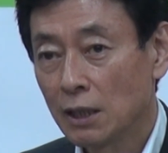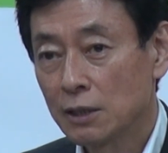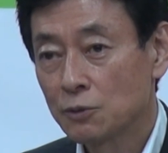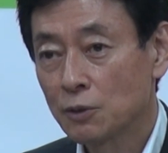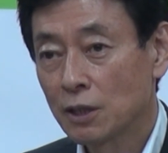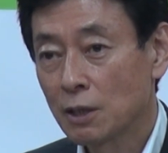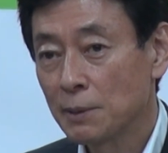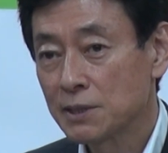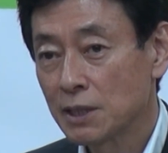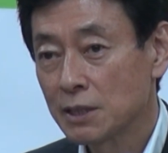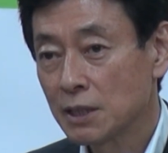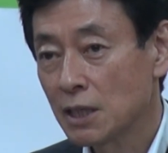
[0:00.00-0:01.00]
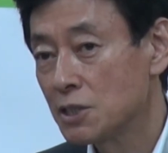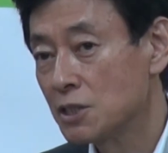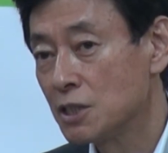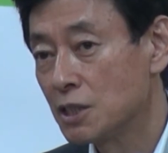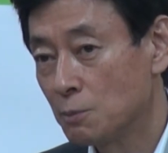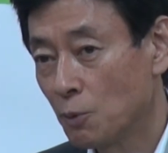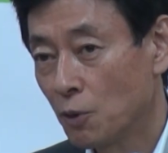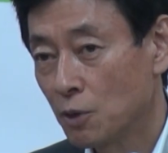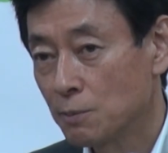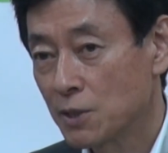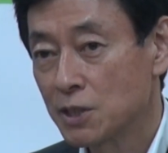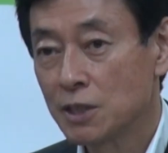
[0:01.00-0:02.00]
それがカバーされてない地域も
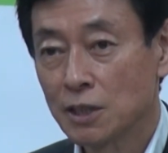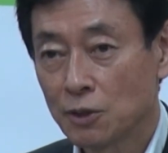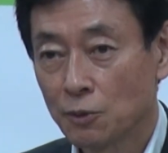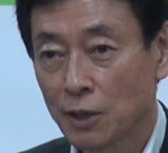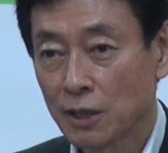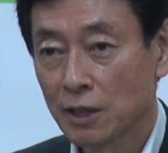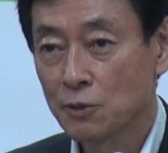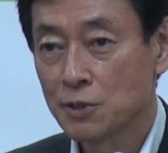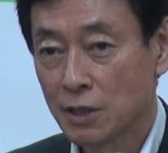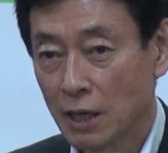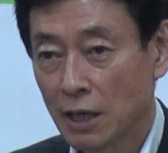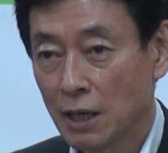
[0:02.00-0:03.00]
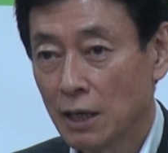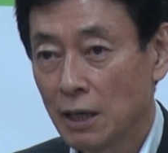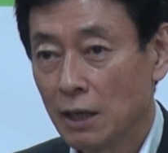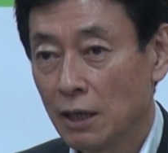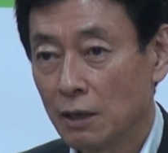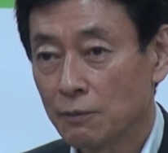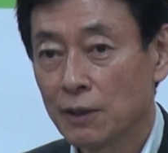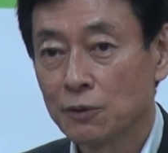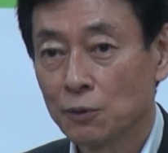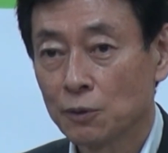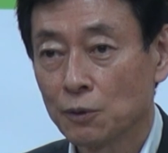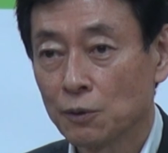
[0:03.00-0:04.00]
今、地銀と連携をして、
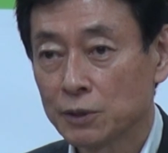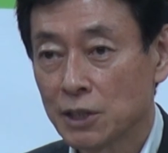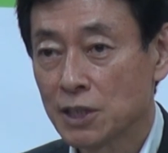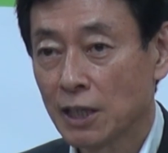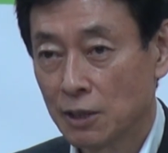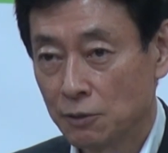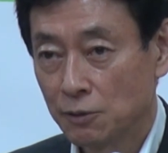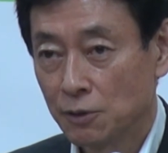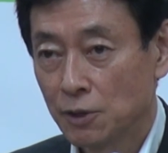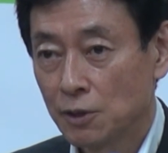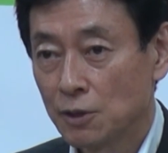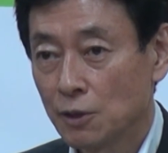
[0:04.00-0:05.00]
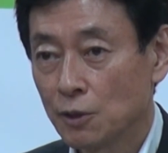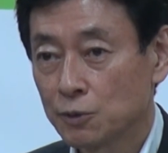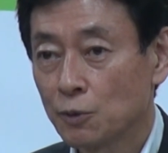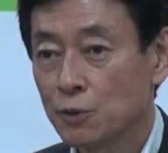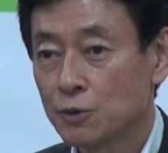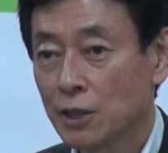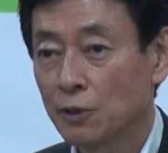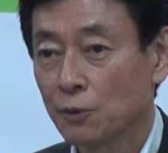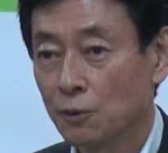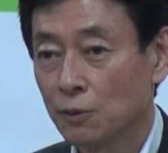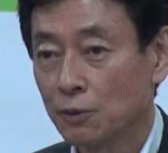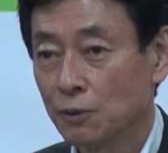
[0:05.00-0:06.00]
ファンドを立ち上げる、そういう作
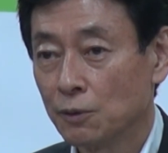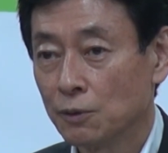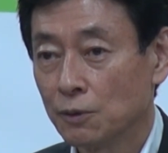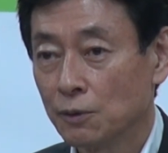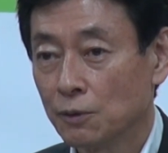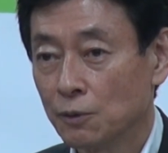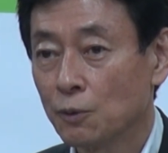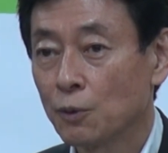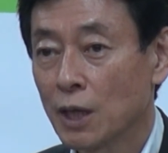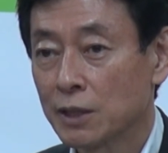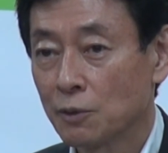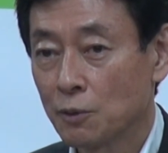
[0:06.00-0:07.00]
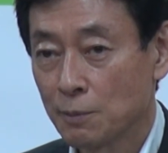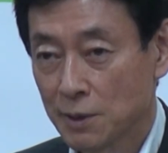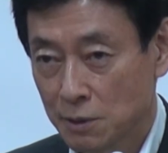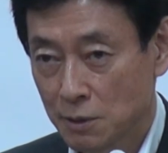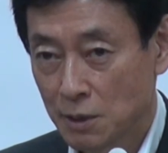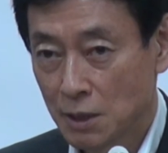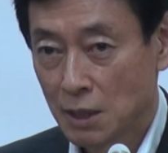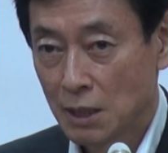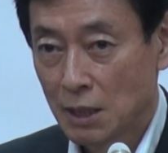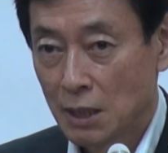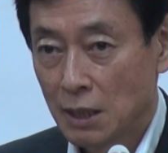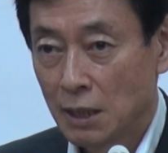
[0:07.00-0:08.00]
業を行っております。
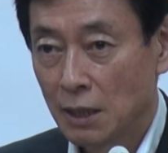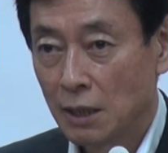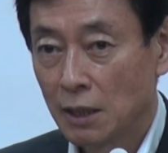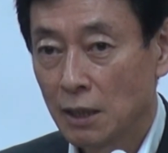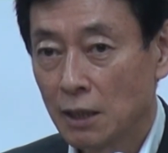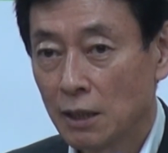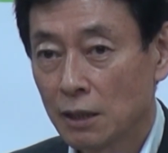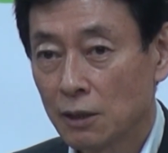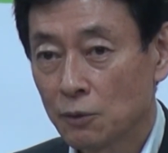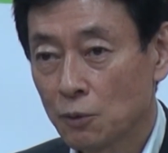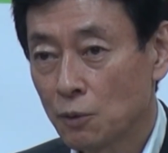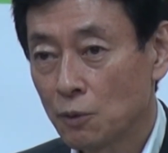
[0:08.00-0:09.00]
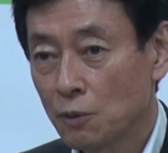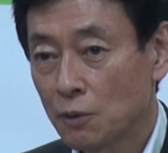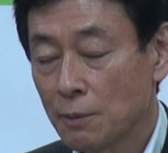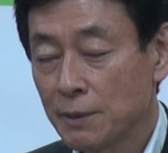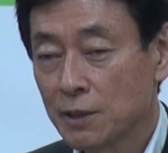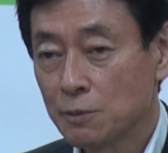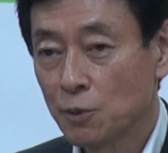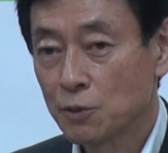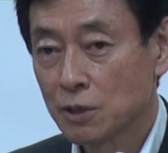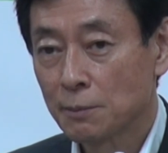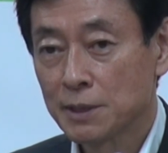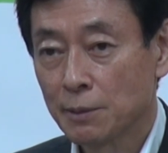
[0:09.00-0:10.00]
このレビック
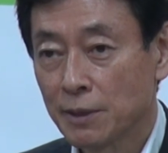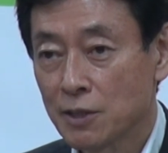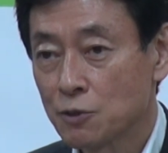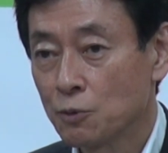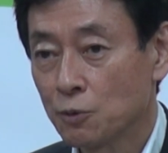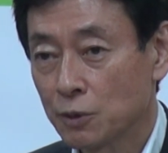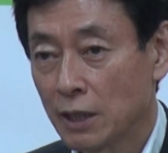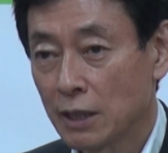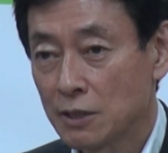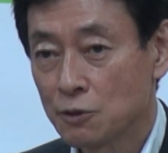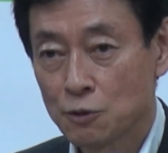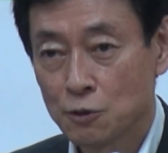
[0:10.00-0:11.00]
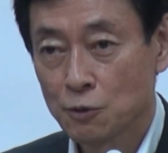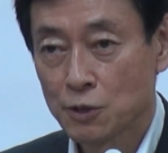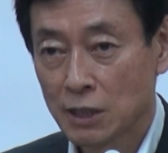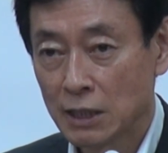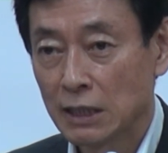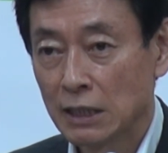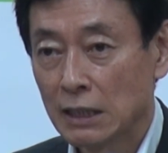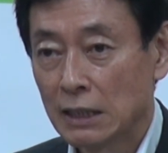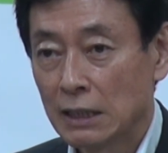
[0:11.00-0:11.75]
もさまざまな手法で出資をしたり、